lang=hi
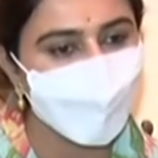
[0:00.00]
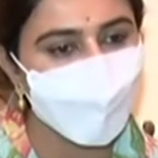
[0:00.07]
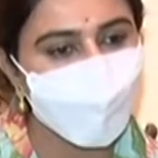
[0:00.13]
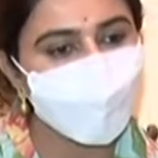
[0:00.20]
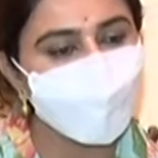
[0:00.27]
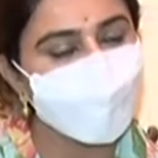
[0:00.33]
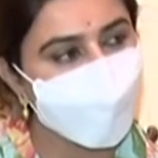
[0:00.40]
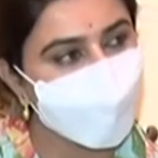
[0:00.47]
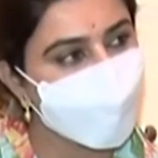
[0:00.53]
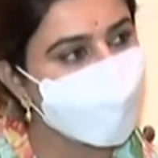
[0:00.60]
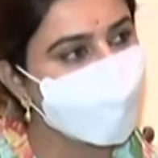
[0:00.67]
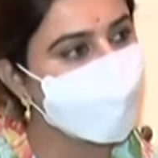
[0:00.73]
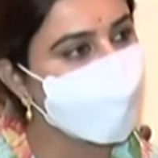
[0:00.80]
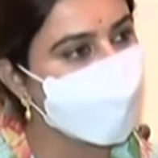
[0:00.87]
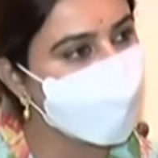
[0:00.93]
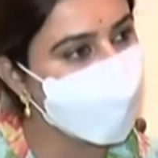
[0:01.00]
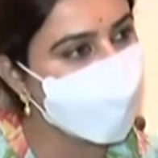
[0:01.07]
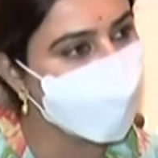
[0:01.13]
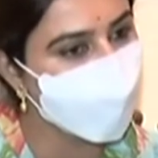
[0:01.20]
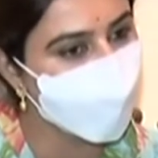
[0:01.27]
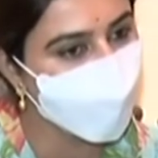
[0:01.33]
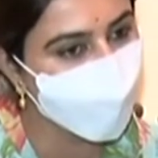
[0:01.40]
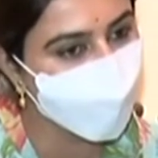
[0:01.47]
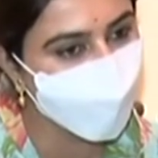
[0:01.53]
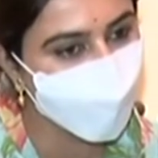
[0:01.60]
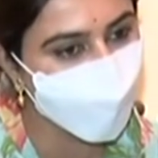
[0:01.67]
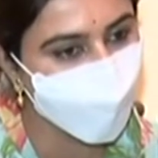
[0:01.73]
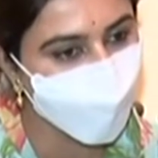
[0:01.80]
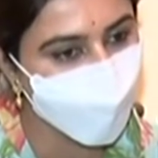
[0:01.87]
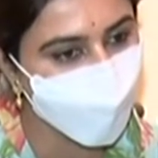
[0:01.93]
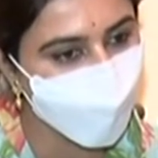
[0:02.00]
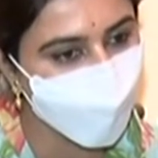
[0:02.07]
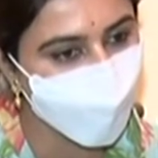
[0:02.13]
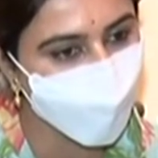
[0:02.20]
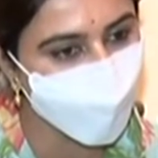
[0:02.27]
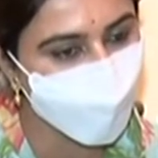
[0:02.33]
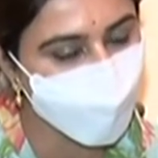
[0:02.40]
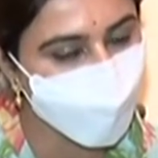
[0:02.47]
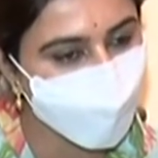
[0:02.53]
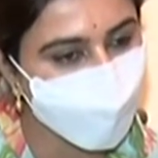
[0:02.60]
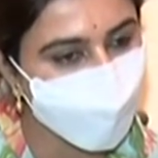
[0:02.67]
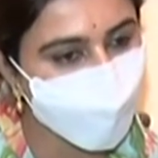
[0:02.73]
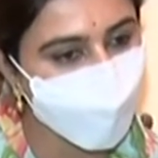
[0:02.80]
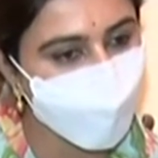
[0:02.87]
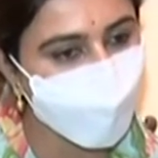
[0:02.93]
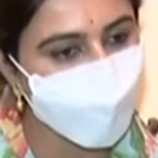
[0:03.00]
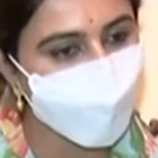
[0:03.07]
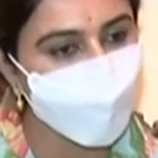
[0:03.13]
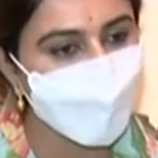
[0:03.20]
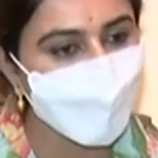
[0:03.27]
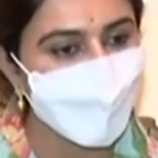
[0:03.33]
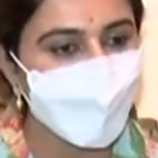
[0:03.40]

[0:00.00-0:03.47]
कि हम ज़्यादा से ज़्यादा लोगों को आ, मदद कर पाएंगे